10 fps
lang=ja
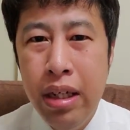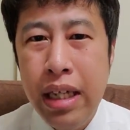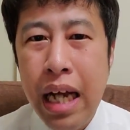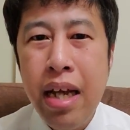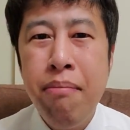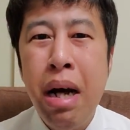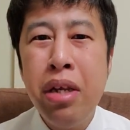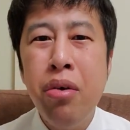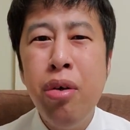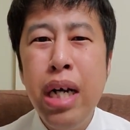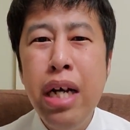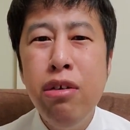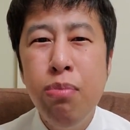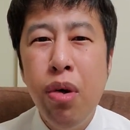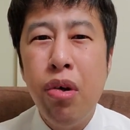だんだん的を得
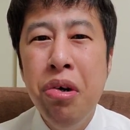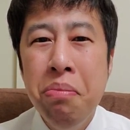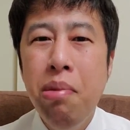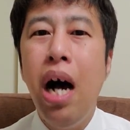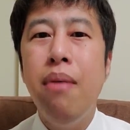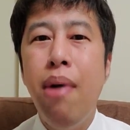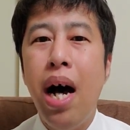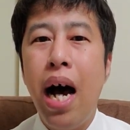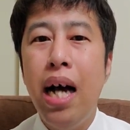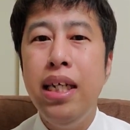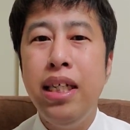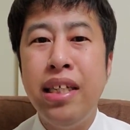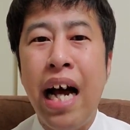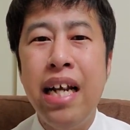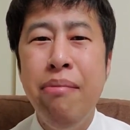るも、まあまあありっ
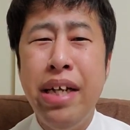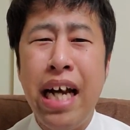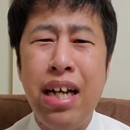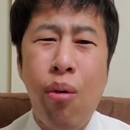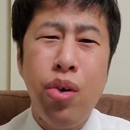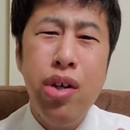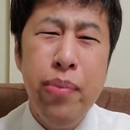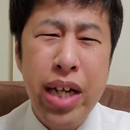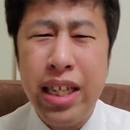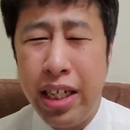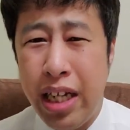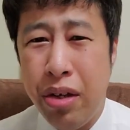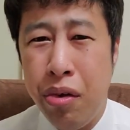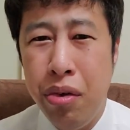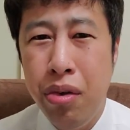ちゃありみたいなことにもなってきてんの。